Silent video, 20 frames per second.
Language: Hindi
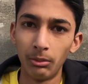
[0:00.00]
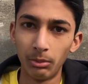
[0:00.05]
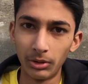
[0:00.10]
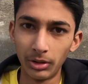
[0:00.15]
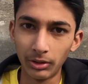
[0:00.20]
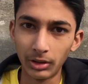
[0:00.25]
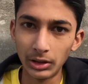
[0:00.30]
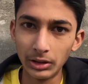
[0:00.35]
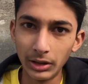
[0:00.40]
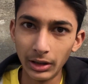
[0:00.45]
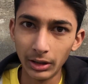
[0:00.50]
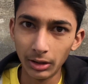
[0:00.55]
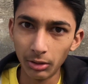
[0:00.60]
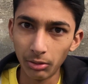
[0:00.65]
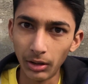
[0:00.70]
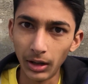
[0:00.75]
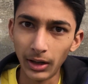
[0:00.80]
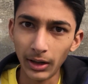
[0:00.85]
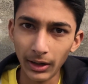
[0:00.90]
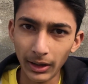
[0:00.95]
मतलब कि ये
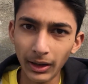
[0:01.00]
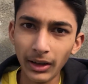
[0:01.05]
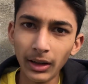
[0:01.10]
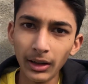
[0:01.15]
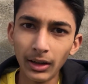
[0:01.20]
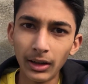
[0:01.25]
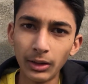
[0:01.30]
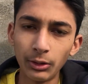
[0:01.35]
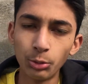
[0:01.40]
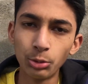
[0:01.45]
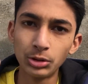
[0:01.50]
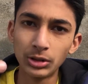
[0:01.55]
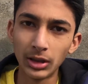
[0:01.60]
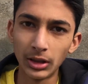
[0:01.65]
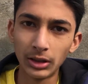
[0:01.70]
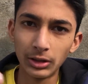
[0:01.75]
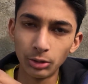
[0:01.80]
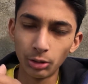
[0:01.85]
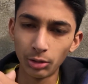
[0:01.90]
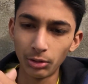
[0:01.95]
इतवार आएगा ना
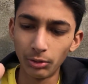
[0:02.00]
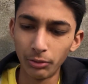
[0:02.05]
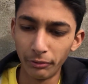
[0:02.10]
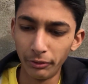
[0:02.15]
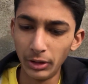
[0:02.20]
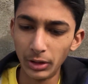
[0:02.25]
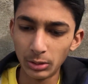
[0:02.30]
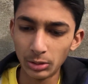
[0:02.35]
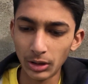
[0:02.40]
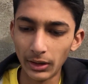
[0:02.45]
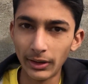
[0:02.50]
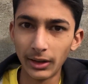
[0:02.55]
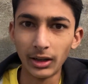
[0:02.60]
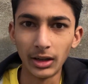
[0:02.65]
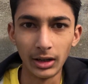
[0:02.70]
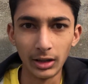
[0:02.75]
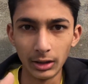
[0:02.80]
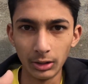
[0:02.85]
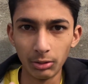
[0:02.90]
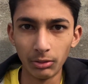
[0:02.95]
उससे जो वीक
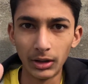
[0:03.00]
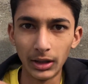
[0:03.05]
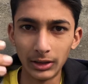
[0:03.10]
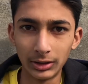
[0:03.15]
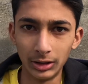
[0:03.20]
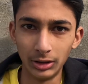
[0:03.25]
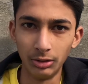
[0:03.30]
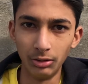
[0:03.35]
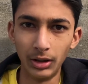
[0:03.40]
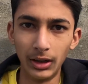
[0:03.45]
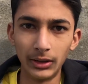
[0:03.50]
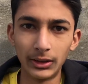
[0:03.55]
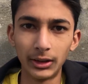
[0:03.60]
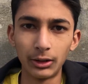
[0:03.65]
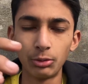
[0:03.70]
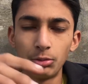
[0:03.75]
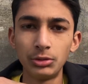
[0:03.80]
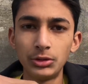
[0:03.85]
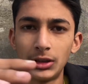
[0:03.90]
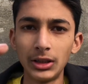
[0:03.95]
चलेगा इतवार से इतवार
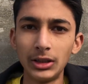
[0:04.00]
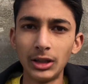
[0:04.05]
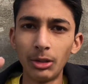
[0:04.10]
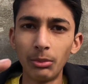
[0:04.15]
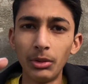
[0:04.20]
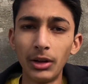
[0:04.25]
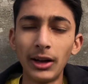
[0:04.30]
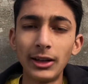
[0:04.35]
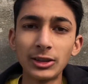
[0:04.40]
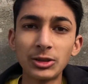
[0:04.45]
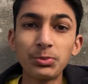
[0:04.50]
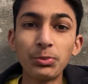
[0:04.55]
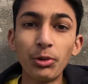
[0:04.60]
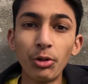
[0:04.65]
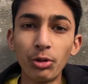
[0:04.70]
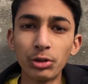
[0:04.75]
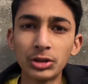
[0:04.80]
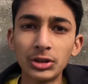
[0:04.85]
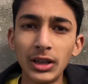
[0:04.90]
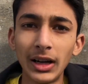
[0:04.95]
तक उसके दरमियान
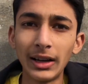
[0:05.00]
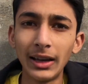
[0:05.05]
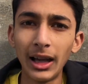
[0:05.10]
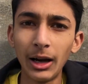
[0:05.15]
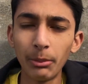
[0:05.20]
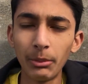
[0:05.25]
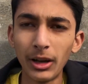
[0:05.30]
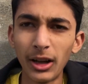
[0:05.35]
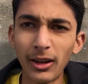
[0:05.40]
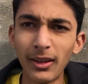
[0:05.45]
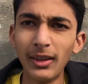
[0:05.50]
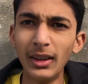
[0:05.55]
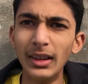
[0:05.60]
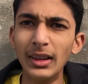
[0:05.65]
स्पोर्ट्स गल है अपना